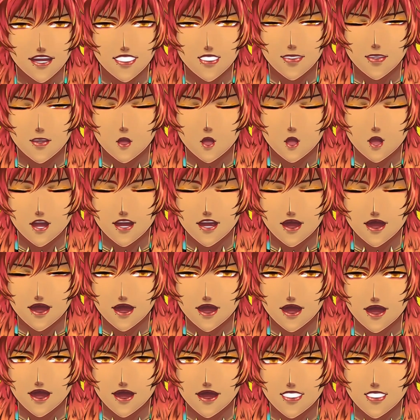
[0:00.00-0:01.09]
ซารี่นะ
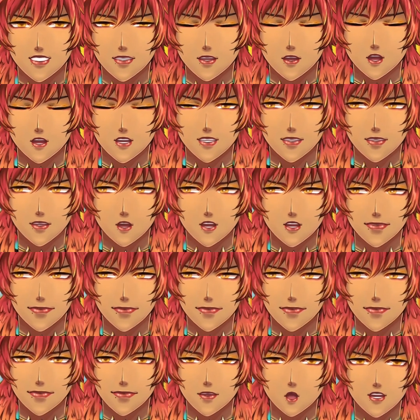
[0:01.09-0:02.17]
คะซารี่จาก
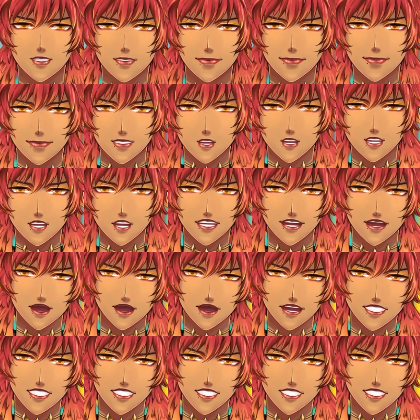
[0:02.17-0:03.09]
บ้านวิตาลี ค่ะ